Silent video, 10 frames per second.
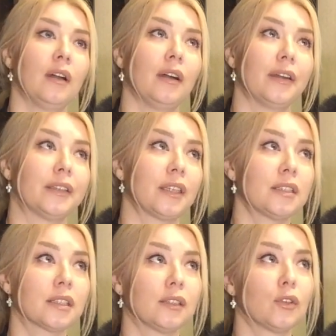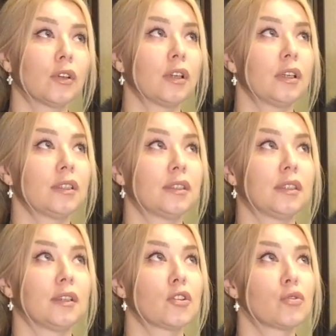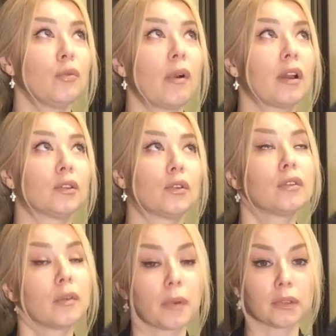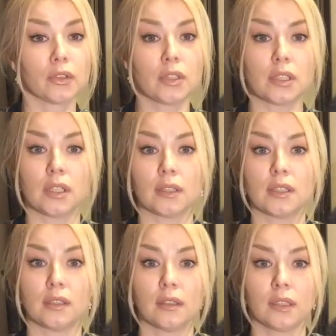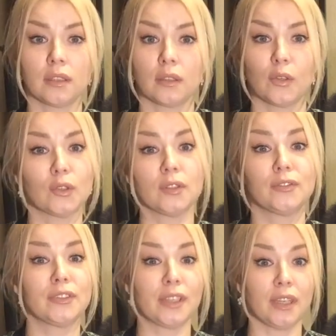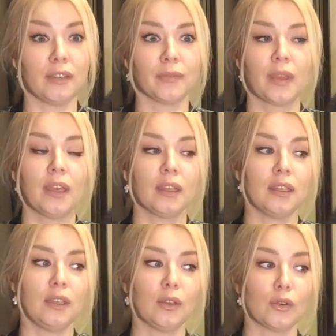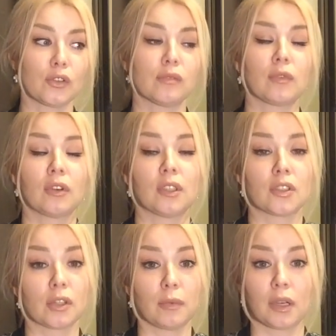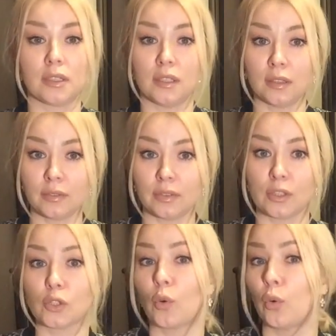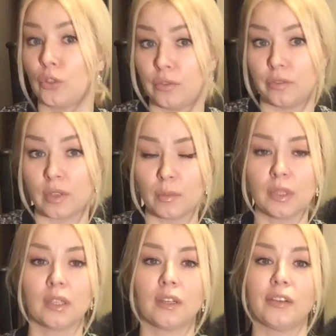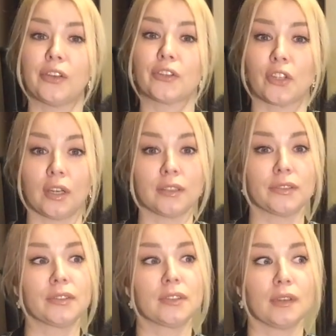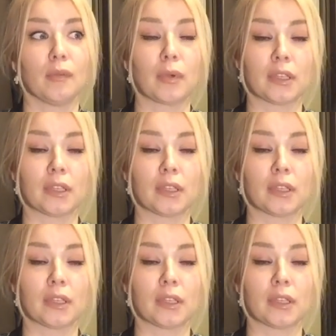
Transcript: А, китайская норка – это шуба, которую вы проносите от силы года 3. И очень много наших магазинов, даже очень фирменных, грешат э,